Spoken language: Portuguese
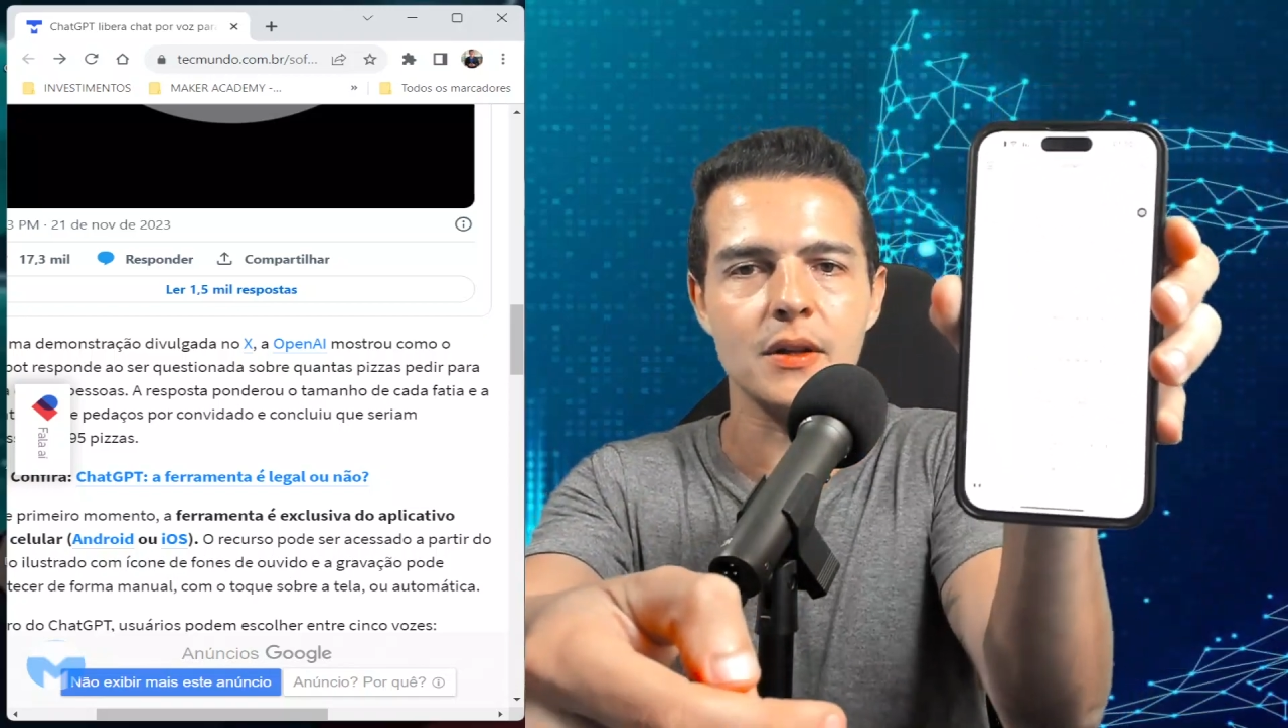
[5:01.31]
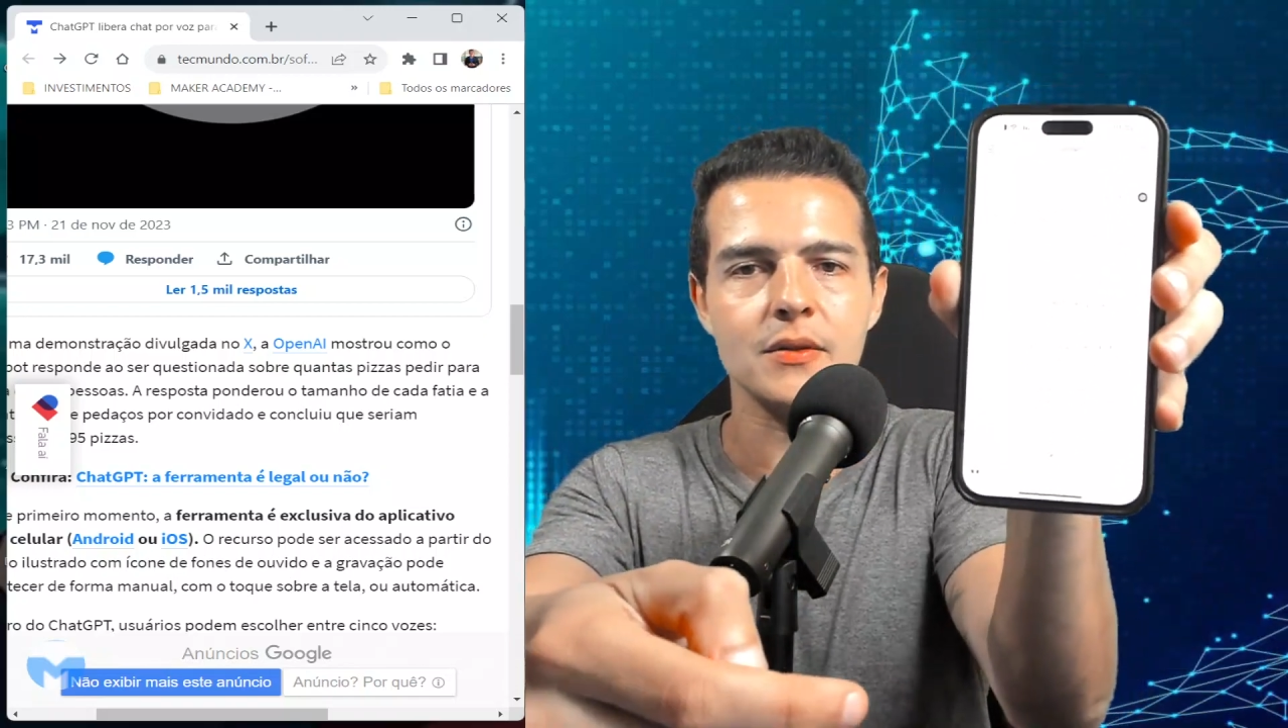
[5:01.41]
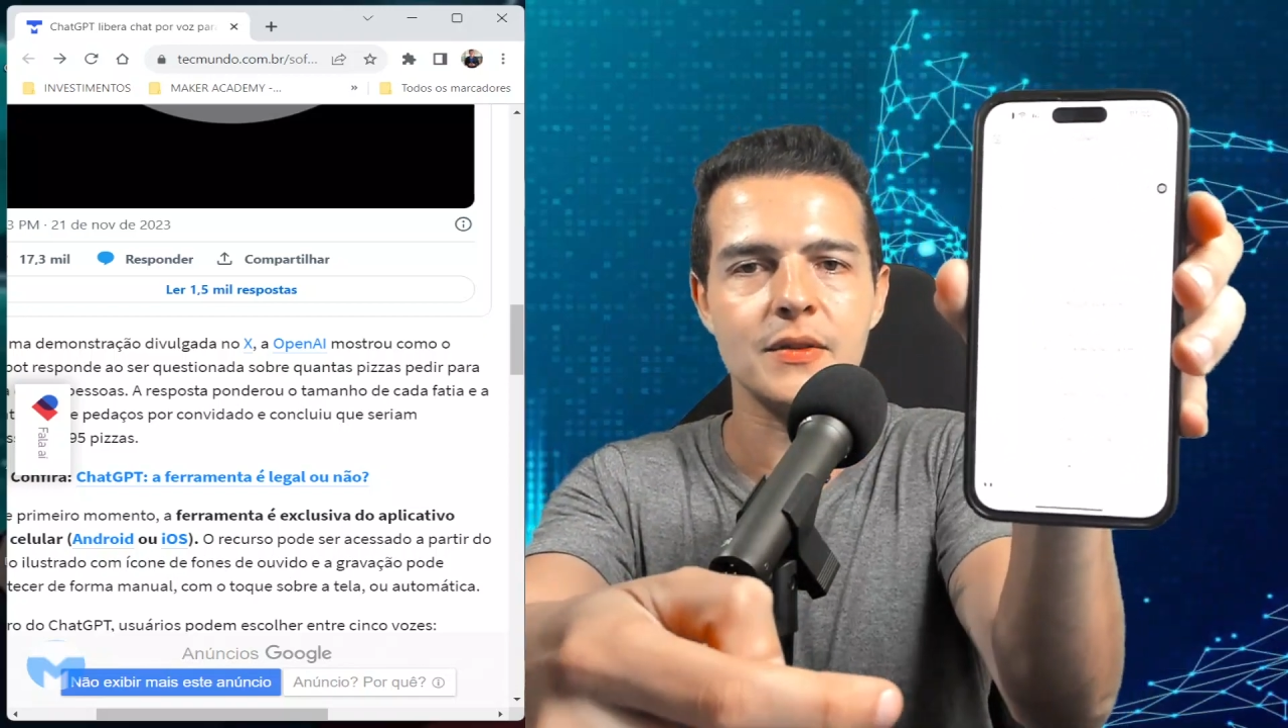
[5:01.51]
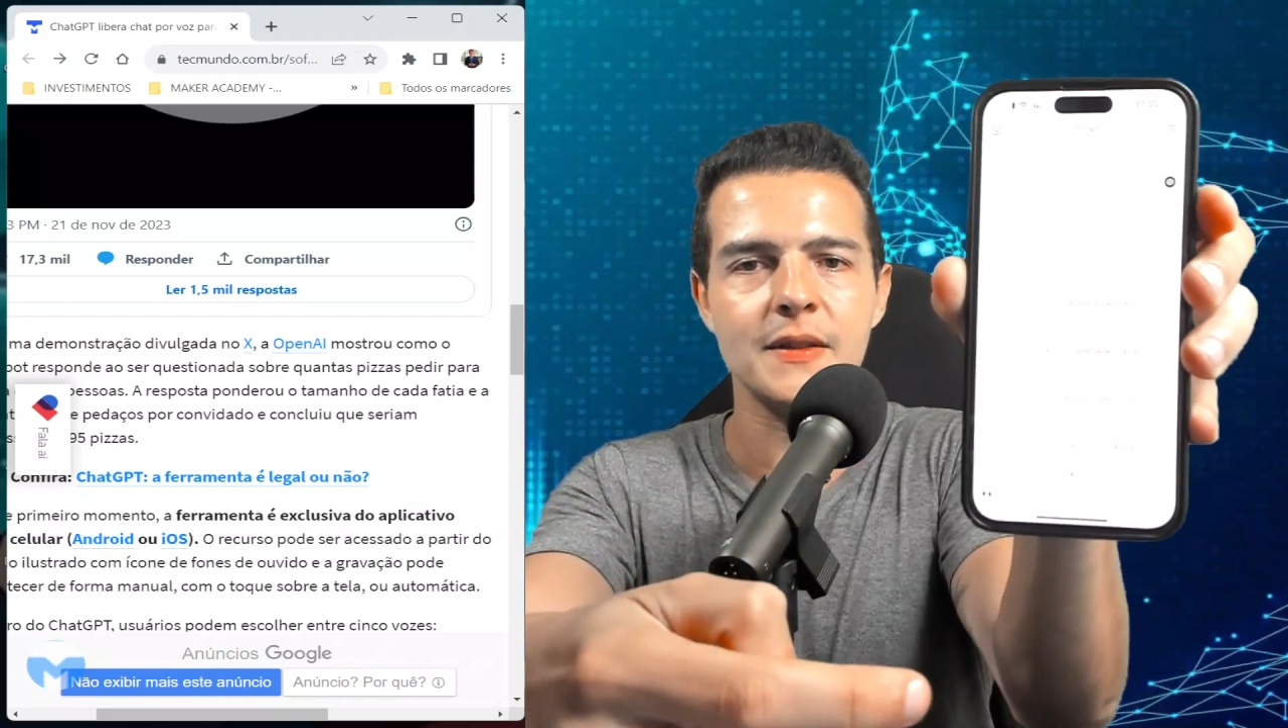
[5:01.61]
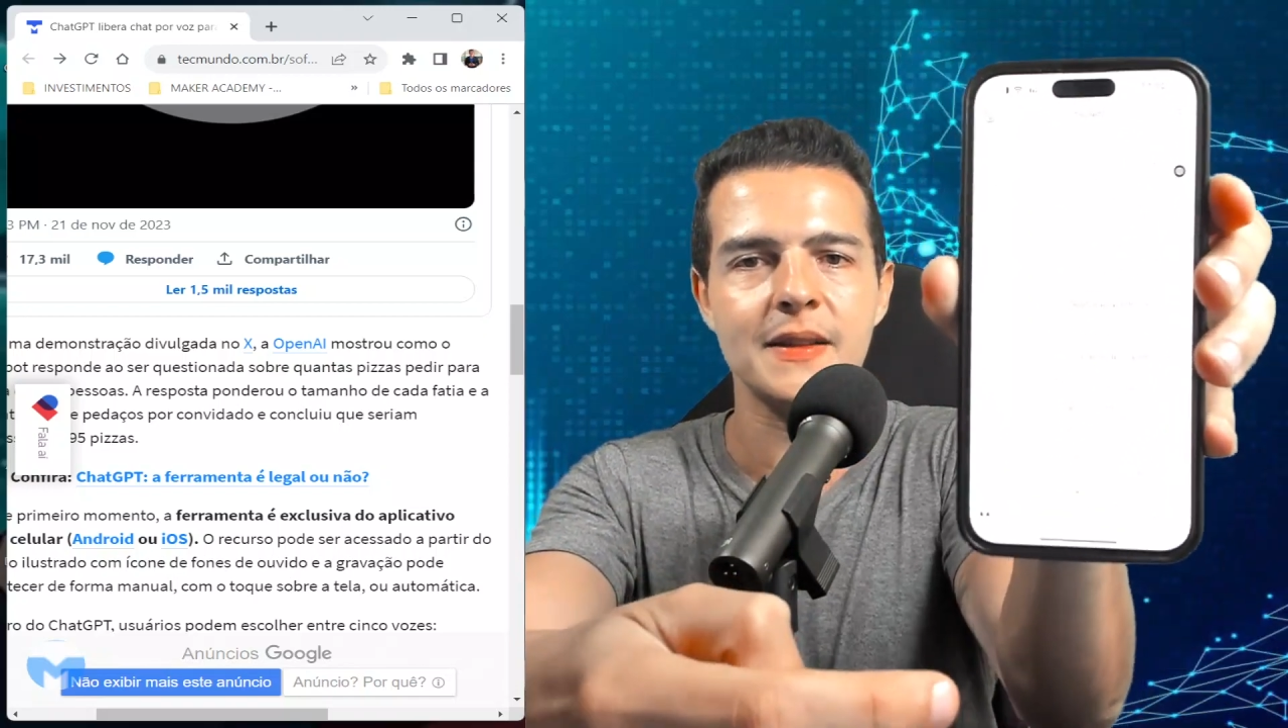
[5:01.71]
Não
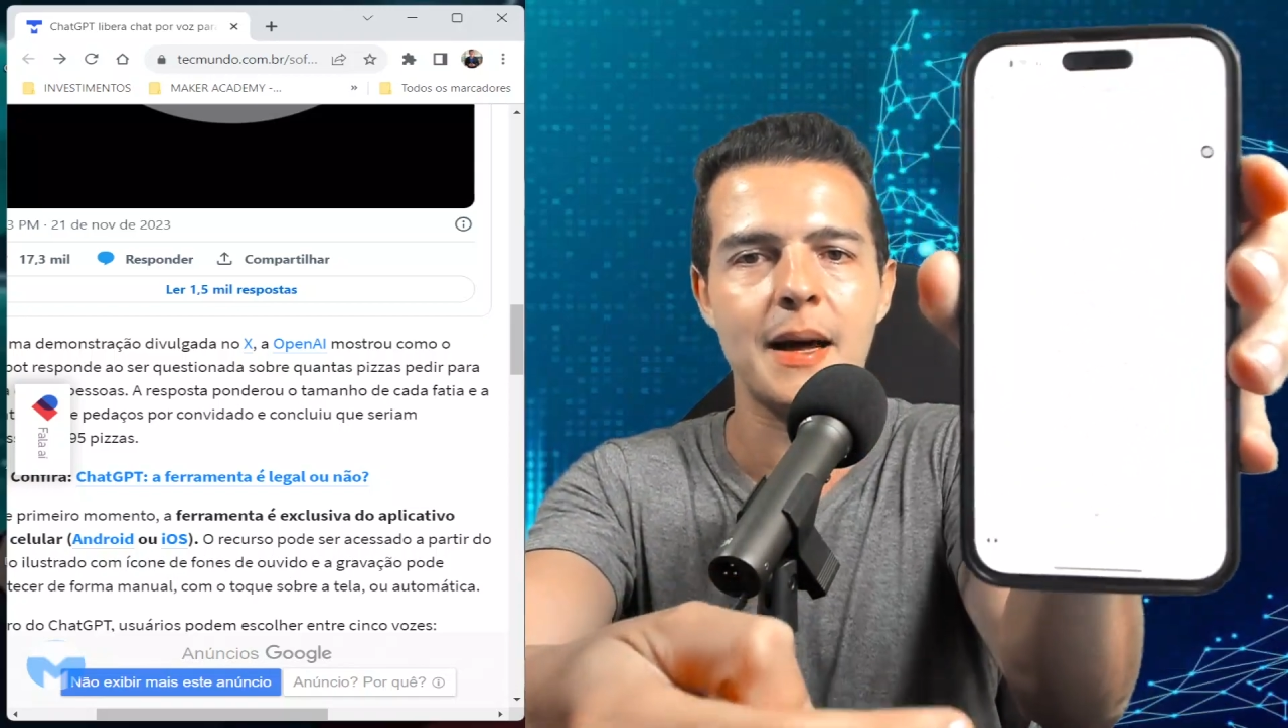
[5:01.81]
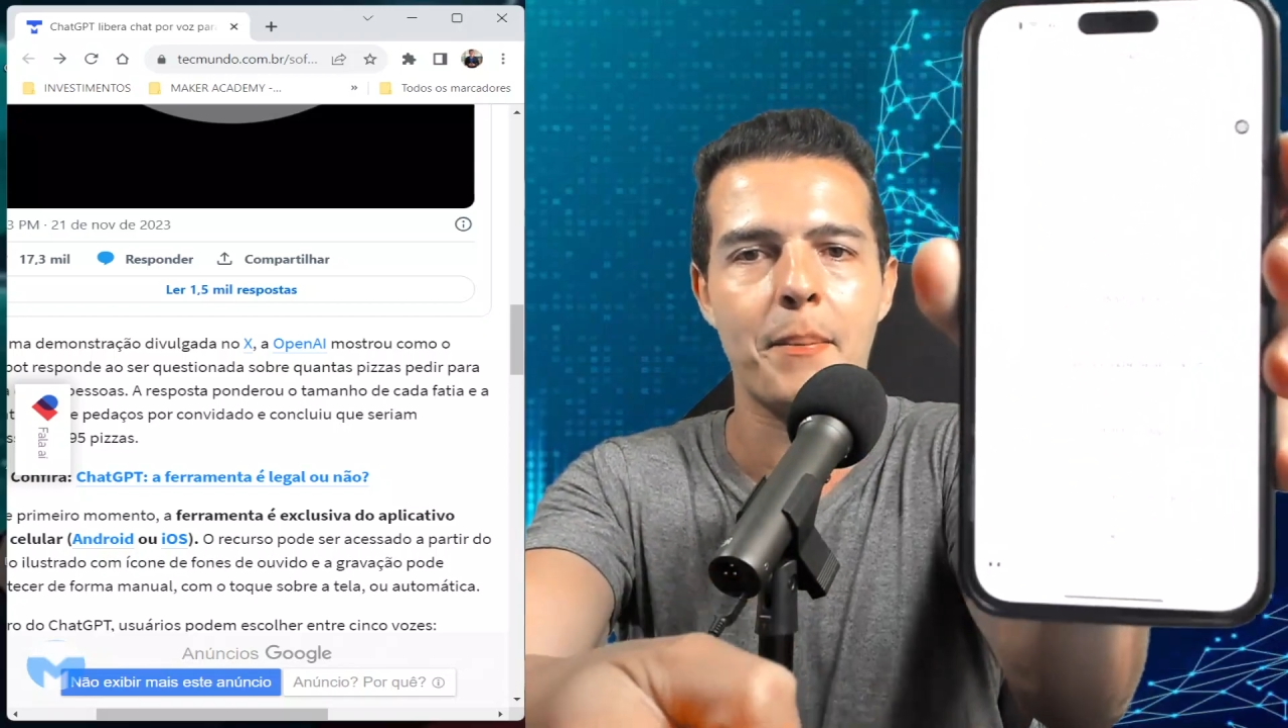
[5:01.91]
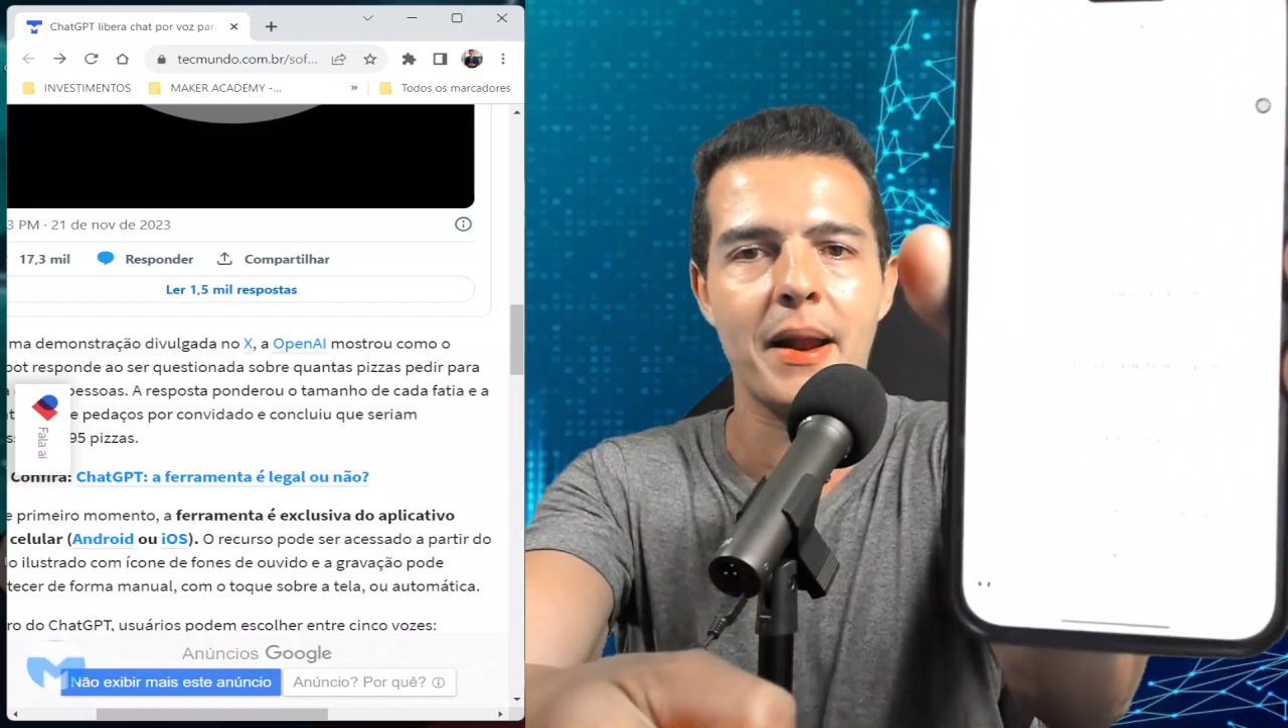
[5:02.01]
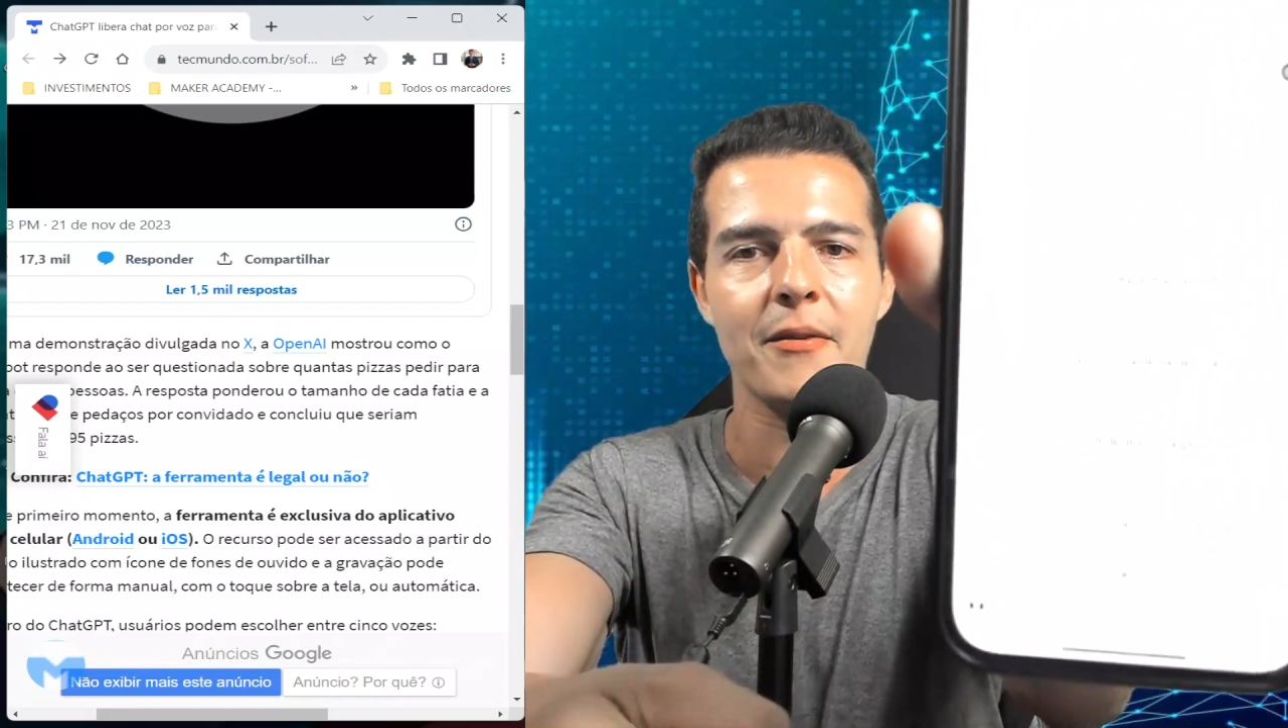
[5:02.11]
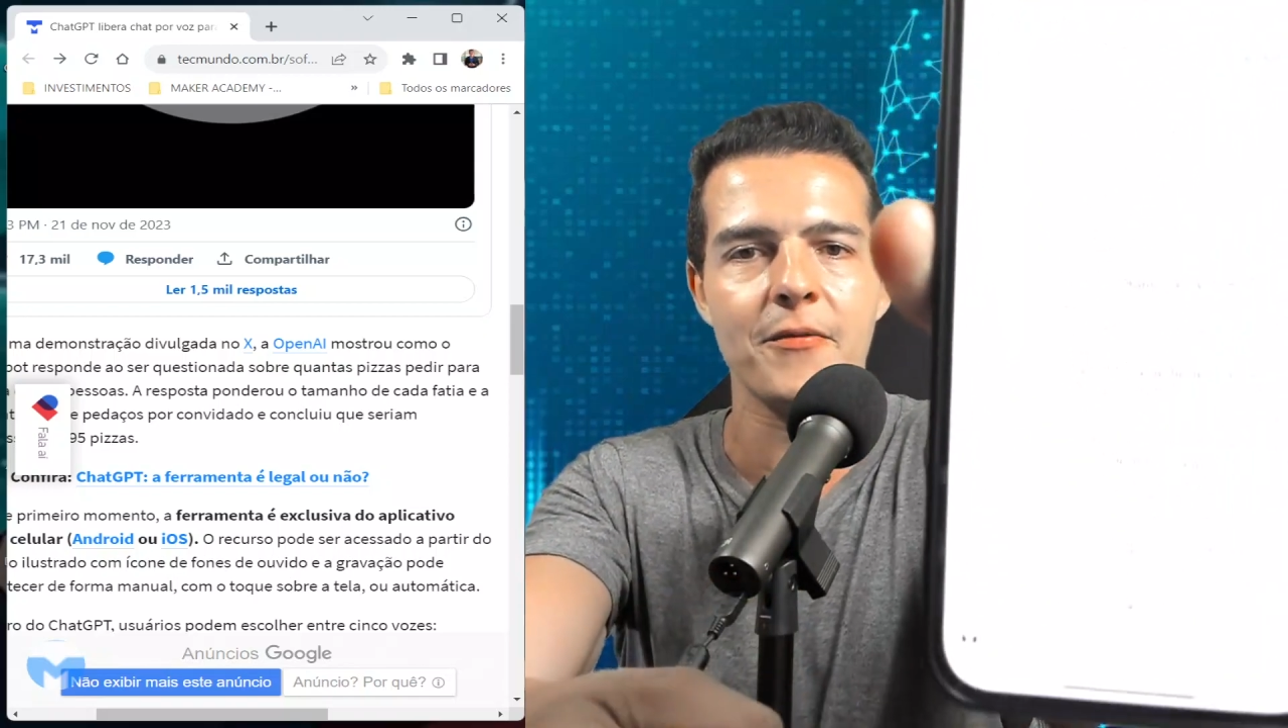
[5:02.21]
sei se dá para